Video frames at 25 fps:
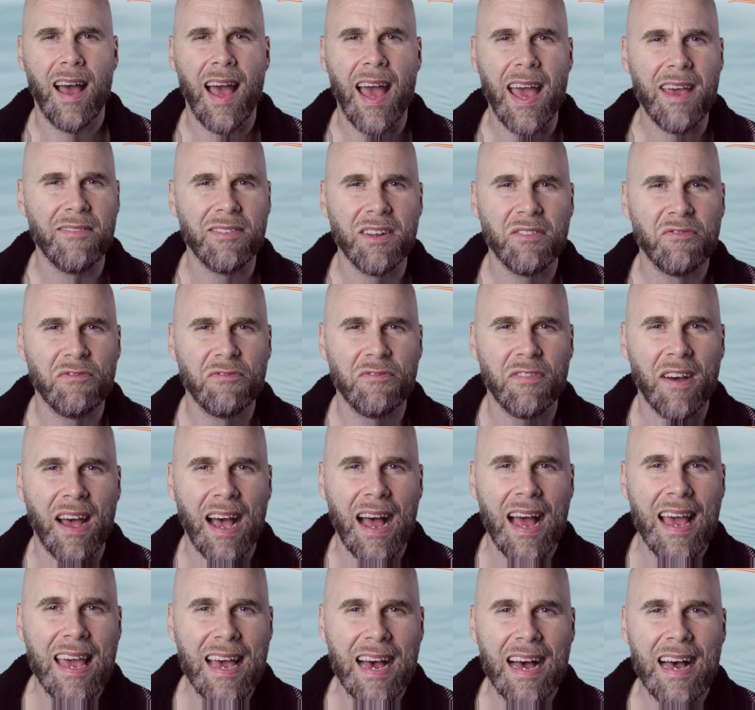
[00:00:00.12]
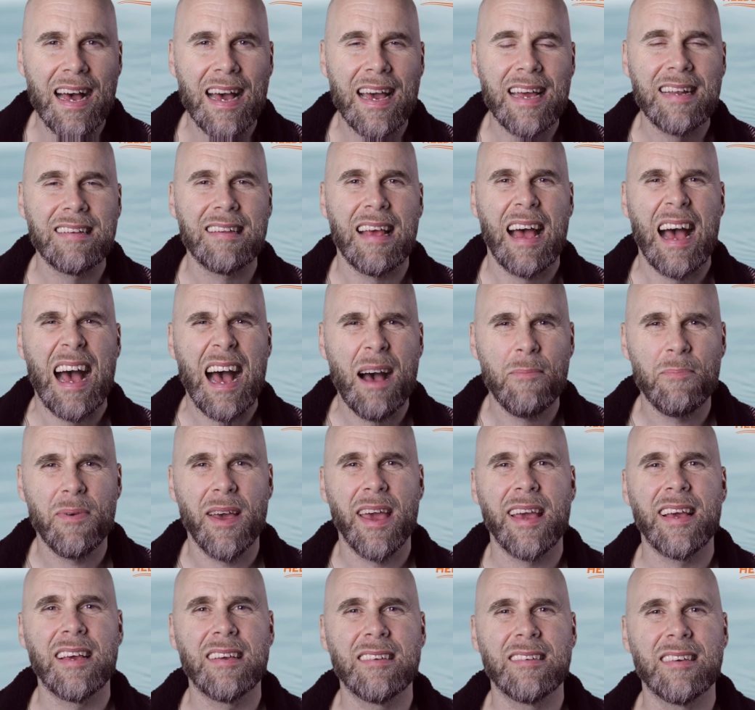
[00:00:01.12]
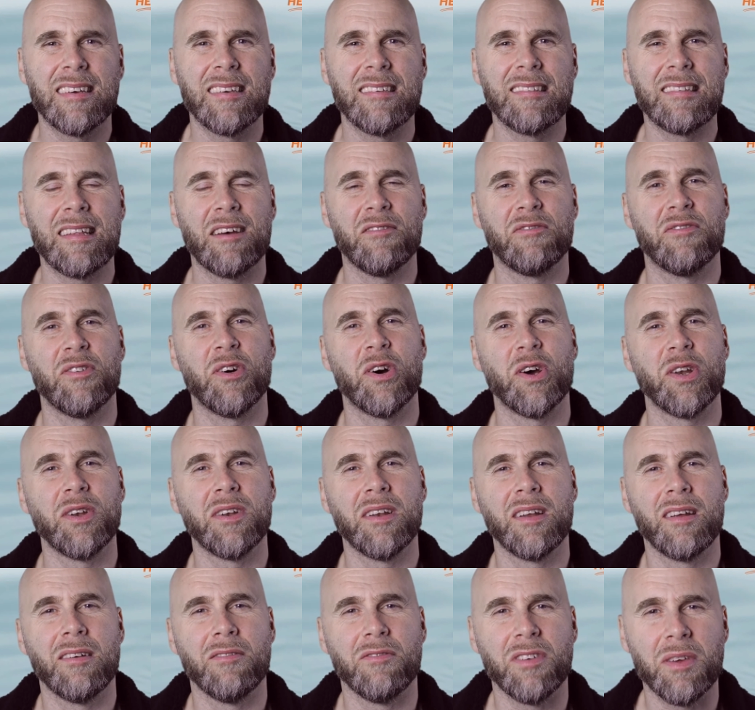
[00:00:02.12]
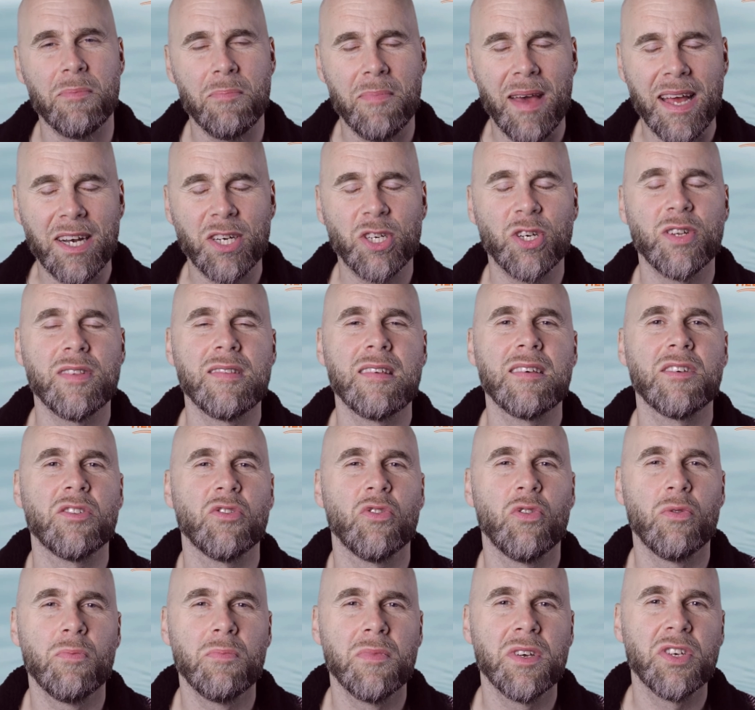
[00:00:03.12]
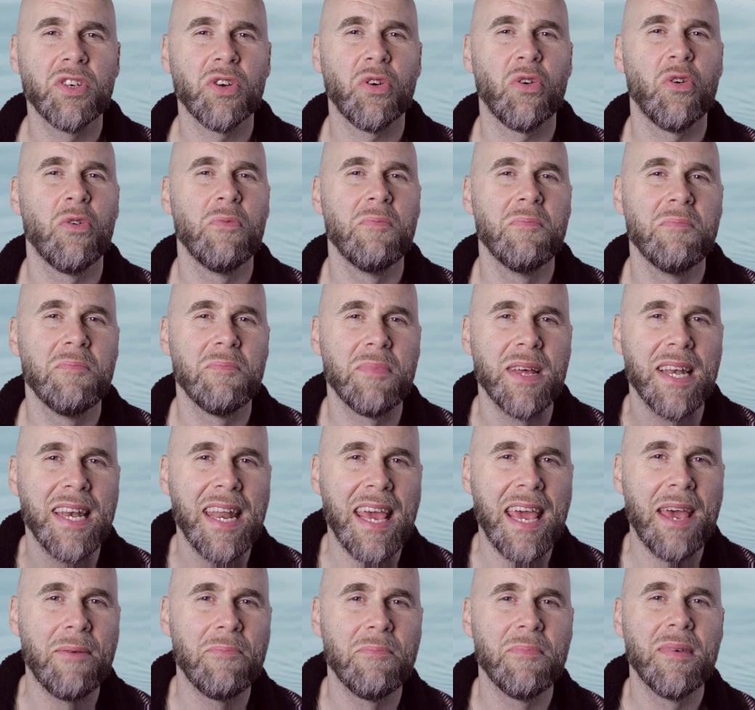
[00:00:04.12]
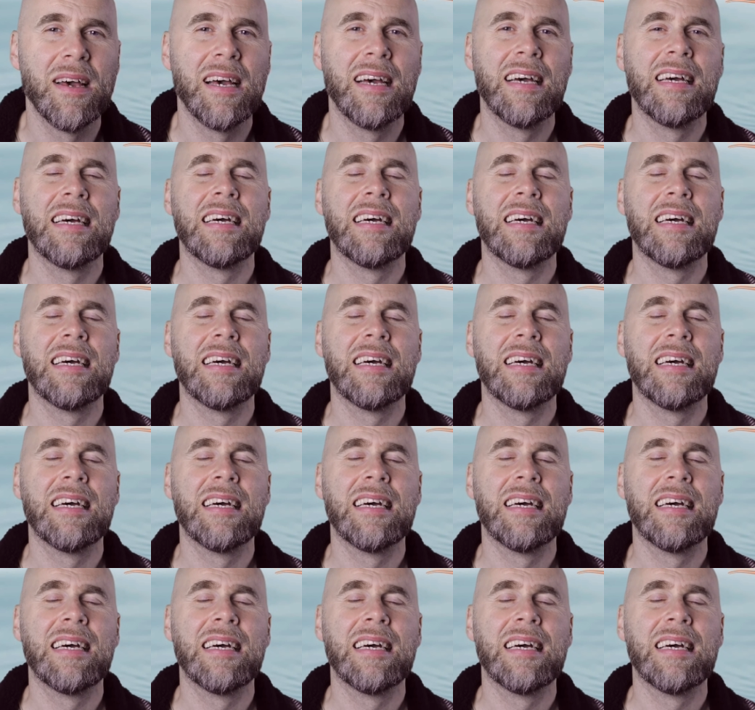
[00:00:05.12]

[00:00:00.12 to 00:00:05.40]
hey, wenn Freiheit abhängig ist davon, wie Menschen sich um mich rum benehmen,